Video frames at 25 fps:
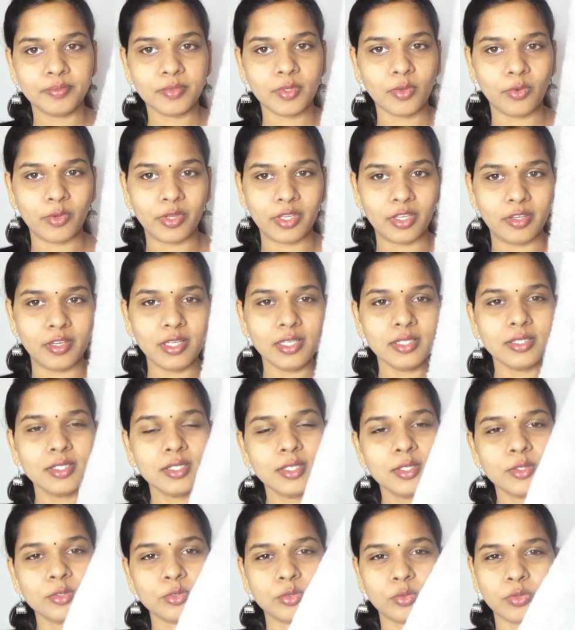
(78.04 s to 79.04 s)
ஓகேயா
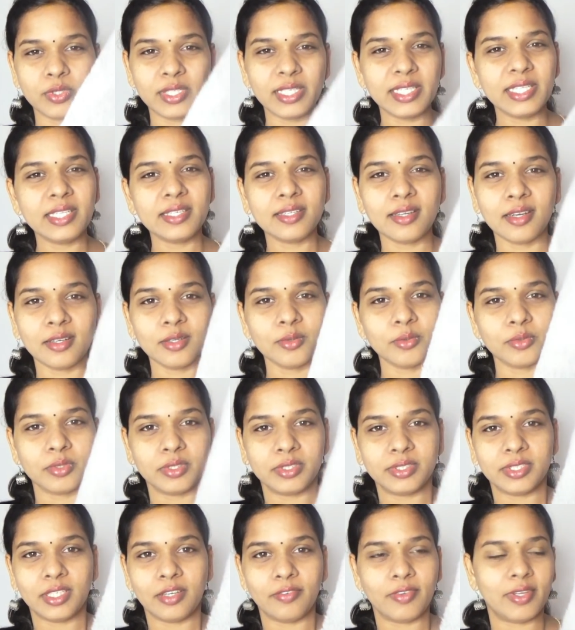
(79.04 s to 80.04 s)
ஸோ க்ளீனான ஒரு
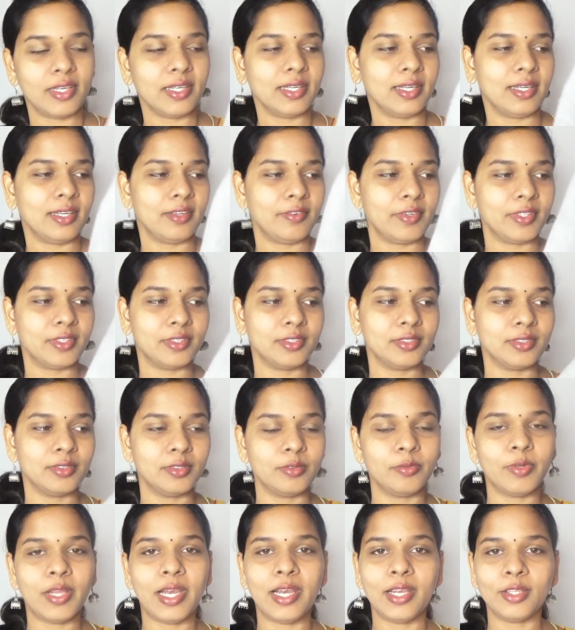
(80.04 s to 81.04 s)
டவல் இல்லை வந்து
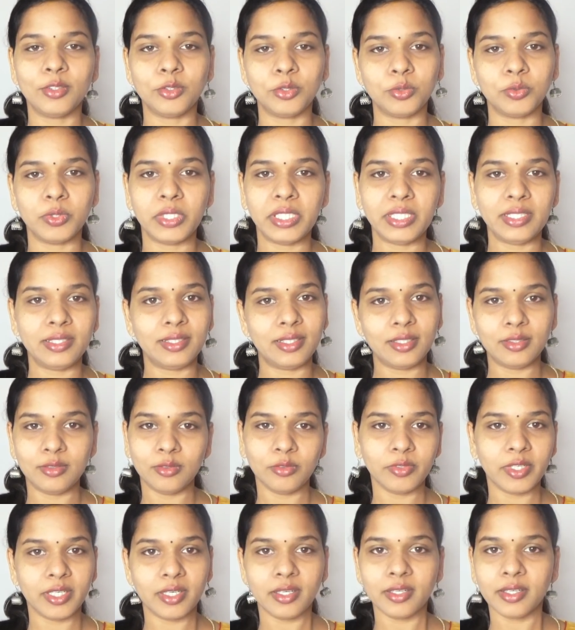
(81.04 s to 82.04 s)
வெள்ளை துணி எது
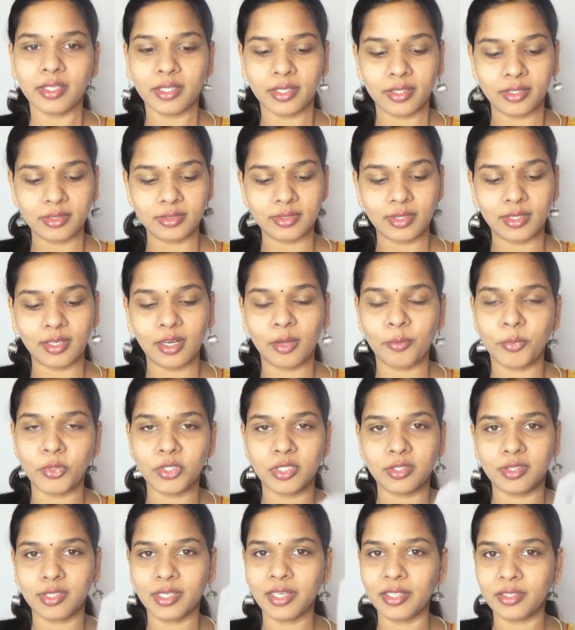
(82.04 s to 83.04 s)
வேணால் நீங்கள் எடுத்துக்கலாம்
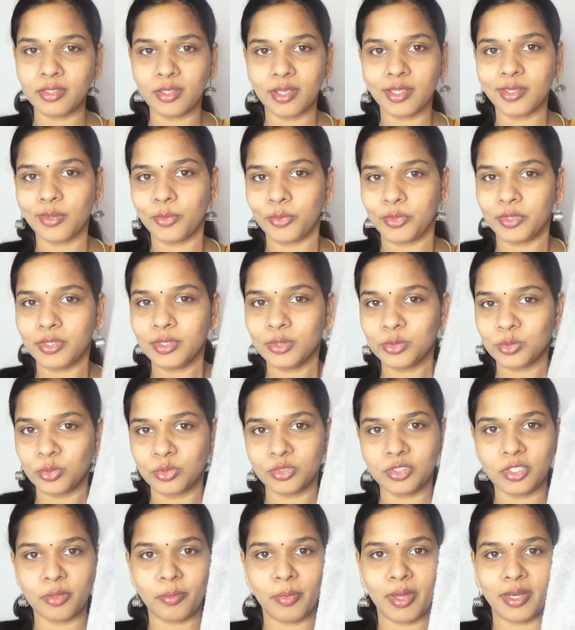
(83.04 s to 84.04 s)
மொத்தத்தில் ஏதாவது ஒரு
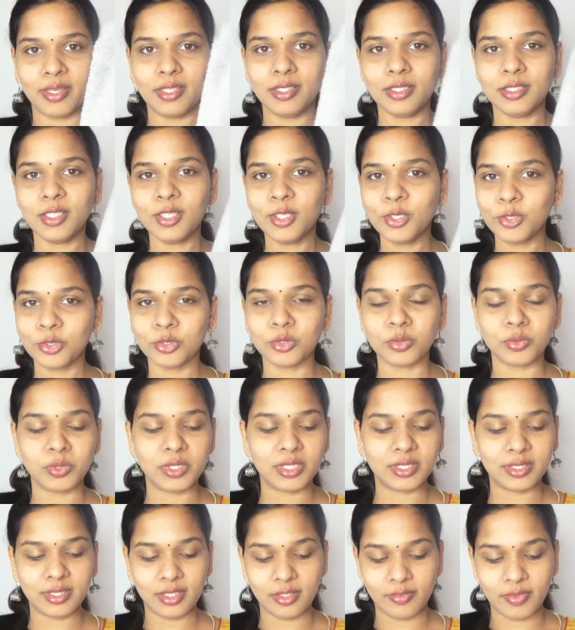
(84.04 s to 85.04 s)
சுத்தமான துணி
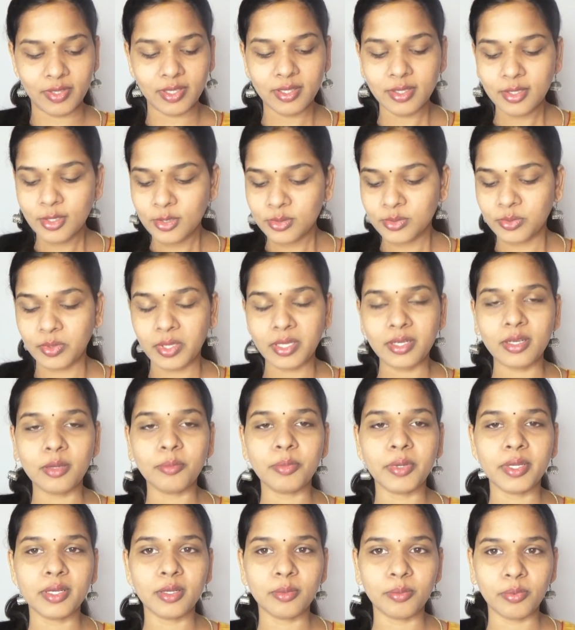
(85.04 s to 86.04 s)
தேவை ஸோ என்ன
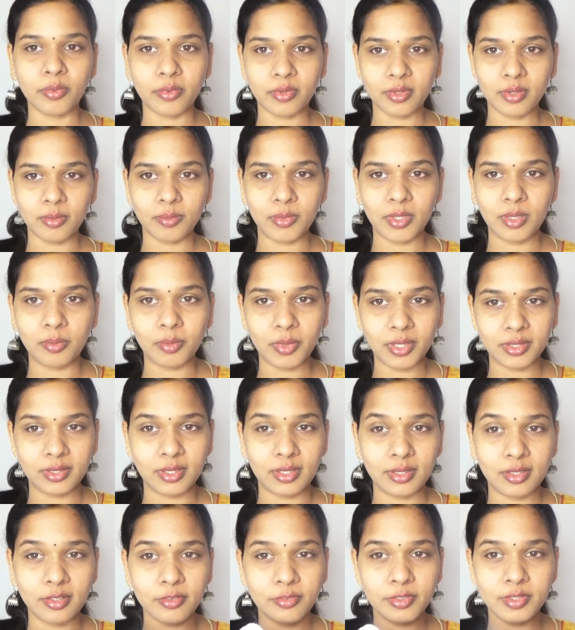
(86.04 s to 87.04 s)
பண்ண போகிறேன் அப்படின்னு
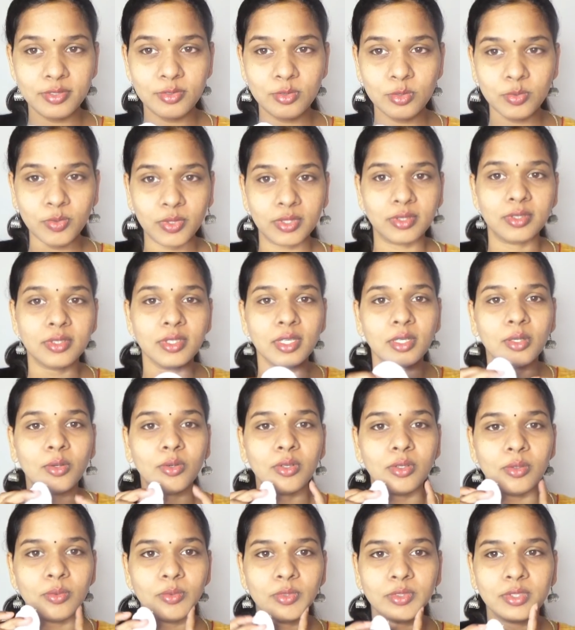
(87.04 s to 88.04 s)
பார்த்தீங்கன்னா ஃபஸ்ட்டு வந்து
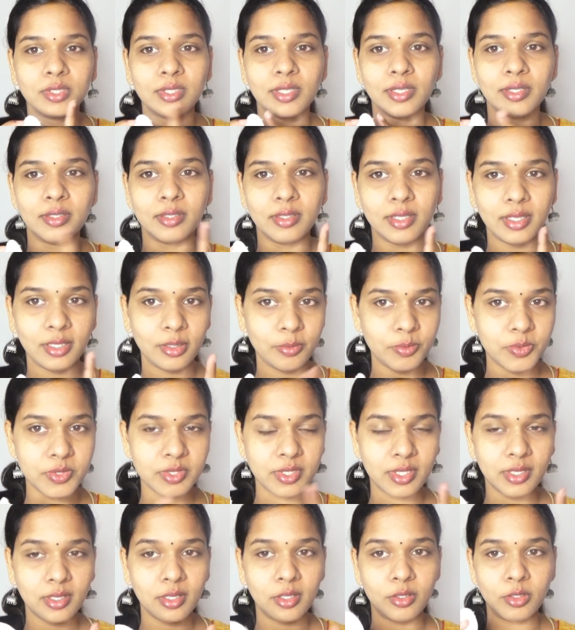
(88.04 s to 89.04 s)
என்னோடய உதட்டில் இருக்க
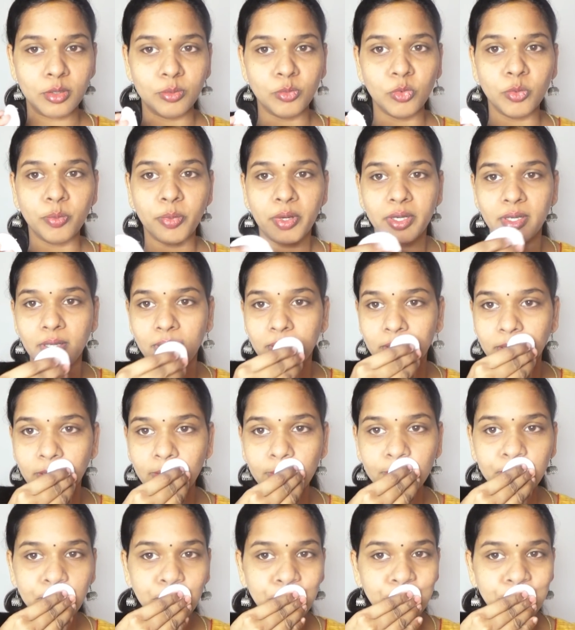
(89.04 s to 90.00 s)
லிப்ஸ்டிக் நான் ரிமூவ் பண்ணிடுறேன்